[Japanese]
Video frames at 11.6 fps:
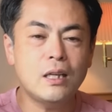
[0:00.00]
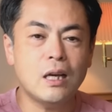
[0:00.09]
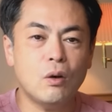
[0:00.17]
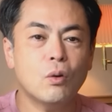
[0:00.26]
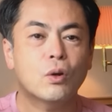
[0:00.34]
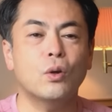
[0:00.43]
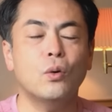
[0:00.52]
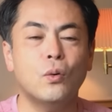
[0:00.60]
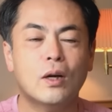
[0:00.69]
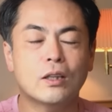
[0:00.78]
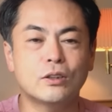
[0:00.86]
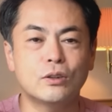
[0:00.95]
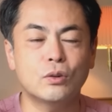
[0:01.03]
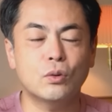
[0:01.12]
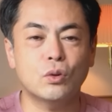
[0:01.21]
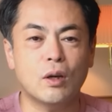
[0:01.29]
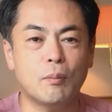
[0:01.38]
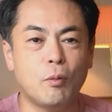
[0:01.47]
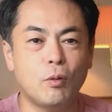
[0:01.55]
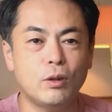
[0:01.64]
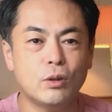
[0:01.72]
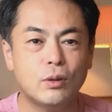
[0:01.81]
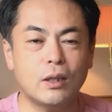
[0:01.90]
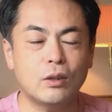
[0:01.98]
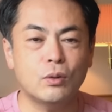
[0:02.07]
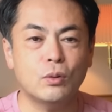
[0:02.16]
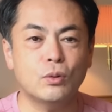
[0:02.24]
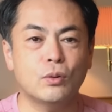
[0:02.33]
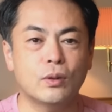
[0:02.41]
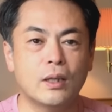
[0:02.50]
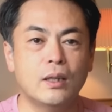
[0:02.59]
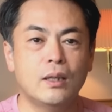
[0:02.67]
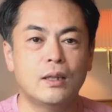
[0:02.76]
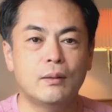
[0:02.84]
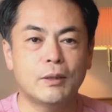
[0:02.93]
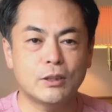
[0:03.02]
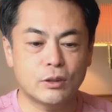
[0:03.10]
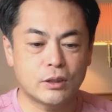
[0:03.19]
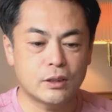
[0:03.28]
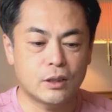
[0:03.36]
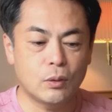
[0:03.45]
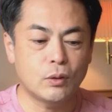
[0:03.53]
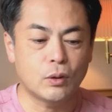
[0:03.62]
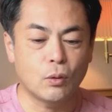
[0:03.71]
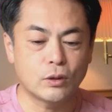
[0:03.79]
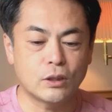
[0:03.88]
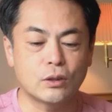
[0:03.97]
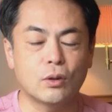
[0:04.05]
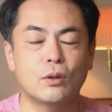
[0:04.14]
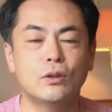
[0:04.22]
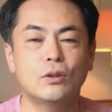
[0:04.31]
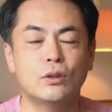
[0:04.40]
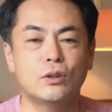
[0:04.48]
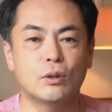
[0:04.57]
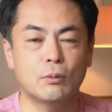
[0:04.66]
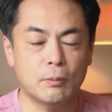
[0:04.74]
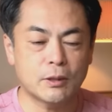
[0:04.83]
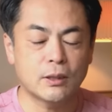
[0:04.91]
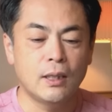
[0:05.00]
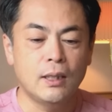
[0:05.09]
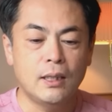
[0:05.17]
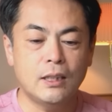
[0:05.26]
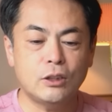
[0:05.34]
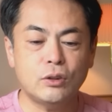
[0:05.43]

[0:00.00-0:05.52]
アを強化することがポイントだということをね、まず知っておいてほしいというふうに思います。